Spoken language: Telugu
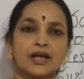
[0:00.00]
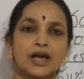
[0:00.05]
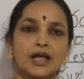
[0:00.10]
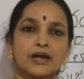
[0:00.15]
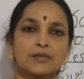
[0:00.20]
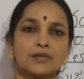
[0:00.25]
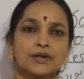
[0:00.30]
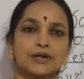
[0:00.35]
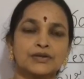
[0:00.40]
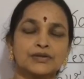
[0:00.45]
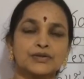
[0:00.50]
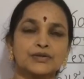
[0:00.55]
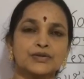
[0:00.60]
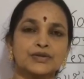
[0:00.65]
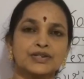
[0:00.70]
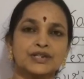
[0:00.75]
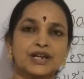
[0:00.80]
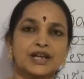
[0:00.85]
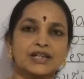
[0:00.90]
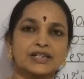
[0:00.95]
లాల్
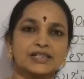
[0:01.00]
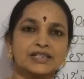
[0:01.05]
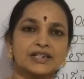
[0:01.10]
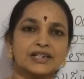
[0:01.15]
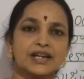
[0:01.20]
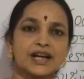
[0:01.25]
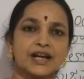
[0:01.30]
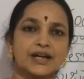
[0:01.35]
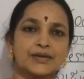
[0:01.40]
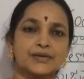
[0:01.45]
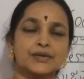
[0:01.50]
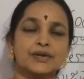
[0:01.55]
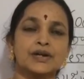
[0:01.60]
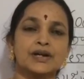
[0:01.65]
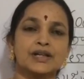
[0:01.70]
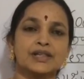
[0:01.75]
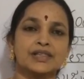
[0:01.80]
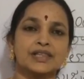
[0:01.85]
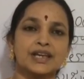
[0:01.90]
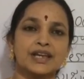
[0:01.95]
బహదూర్ శాస్త్రి గారు
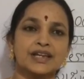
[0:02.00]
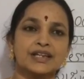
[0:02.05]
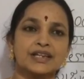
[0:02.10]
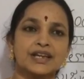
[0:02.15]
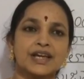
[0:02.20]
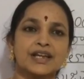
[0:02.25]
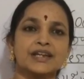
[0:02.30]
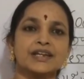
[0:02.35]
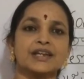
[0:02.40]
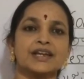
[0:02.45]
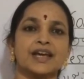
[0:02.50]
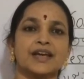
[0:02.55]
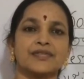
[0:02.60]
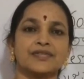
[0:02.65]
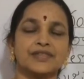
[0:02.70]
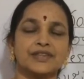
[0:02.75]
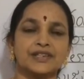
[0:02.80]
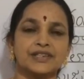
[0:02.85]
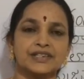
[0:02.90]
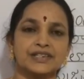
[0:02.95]
దేశానికి
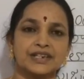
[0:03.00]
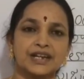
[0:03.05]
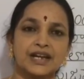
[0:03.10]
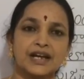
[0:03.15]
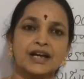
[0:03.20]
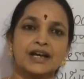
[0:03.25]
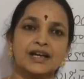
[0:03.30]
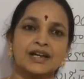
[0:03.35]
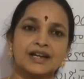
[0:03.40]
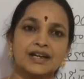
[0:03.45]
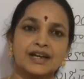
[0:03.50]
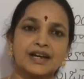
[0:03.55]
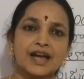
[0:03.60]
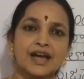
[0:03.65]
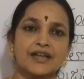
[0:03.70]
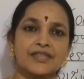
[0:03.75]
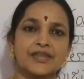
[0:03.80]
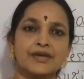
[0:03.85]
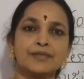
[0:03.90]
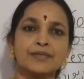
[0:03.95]
అందించిన
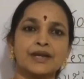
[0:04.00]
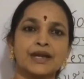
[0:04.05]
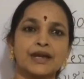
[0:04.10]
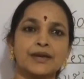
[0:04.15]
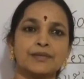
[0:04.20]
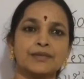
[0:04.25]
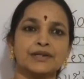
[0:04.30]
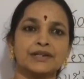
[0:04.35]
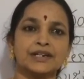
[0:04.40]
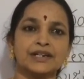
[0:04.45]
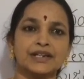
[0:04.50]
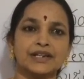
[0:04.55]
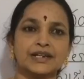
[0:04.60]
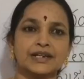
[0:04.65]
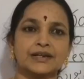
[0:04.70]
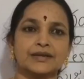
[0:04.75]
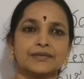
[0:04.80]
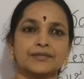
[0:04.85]
నినాదం ఏమిటి